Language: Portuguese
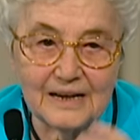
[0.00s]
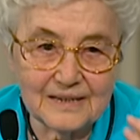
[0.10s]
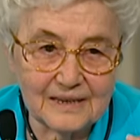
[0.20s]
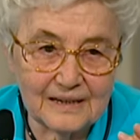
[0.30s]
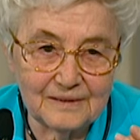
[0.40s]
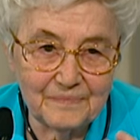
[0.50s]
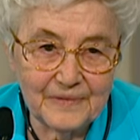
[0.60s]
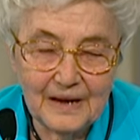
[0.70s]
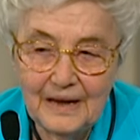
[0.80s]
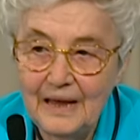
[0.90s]
Para isso
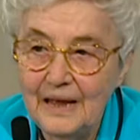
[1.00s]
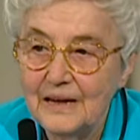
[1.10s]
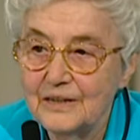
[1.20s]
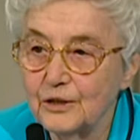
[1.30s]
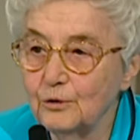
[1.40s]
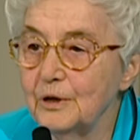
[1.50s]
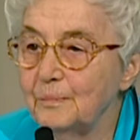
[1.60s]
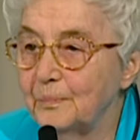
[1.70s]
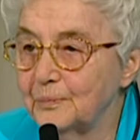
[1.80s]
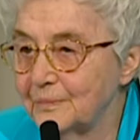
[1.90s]
já é
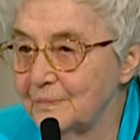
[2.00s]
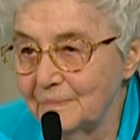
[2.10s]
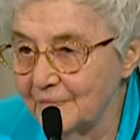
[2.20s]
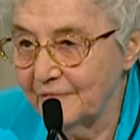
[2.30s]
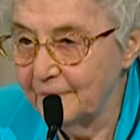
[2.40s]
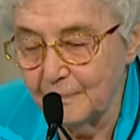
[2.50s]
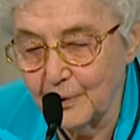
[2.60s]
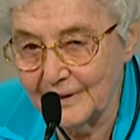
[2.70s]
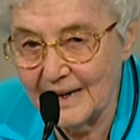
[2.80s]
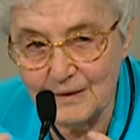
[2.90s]
necessário
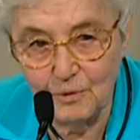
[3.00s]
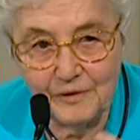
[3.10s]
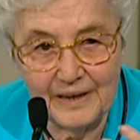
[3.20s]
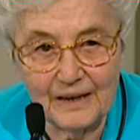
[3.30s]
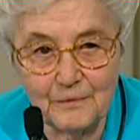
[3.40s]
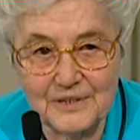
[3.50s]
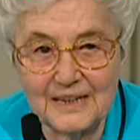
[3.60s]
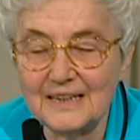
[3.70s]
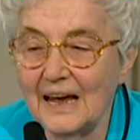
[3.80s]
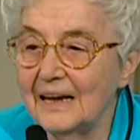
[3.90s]
exercitação. Se
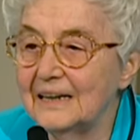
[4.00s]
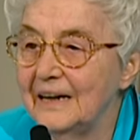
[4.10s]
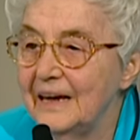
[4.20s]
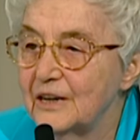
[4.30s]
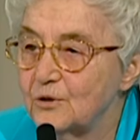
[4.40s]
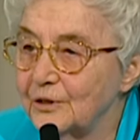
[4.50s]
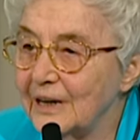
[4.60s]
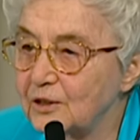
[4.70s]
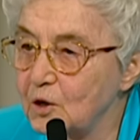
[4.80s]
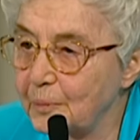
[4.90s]
saíssemos dessa sala
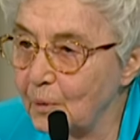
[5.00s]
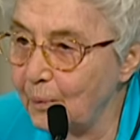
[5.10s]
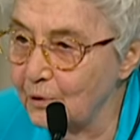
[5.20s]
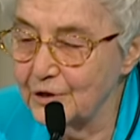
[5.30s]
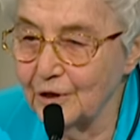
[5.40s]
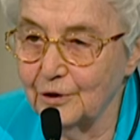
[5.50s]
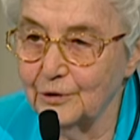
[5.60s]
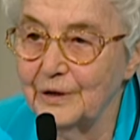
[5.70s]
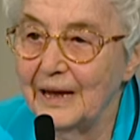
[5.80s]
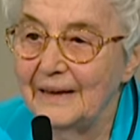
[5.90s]
unicamente com o
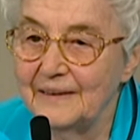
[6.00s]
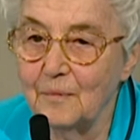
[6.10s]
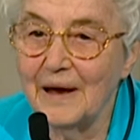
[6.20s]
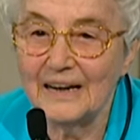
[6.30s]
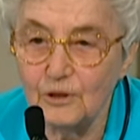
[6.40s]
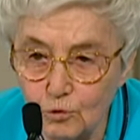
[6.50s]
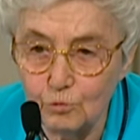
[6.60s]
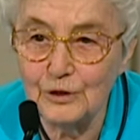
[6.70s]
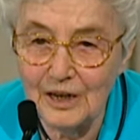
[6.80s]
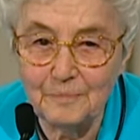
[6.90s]
propósito de amar
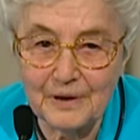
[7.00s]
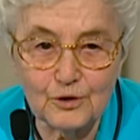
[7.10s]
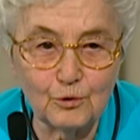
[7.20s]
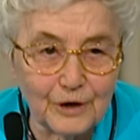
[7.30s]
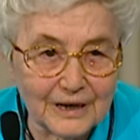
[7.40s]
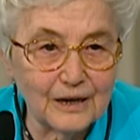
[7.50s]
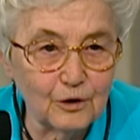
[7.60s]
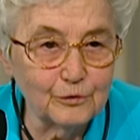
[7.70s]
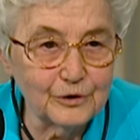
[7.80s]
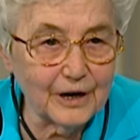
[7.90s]
todas as pessoas que
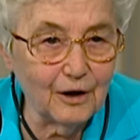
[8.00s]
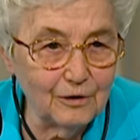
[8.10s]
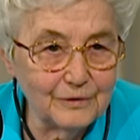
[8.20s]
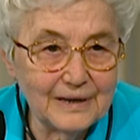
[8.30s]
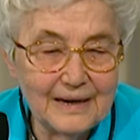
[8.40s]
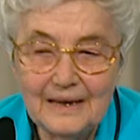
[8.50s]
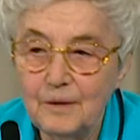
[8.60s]
encontramos,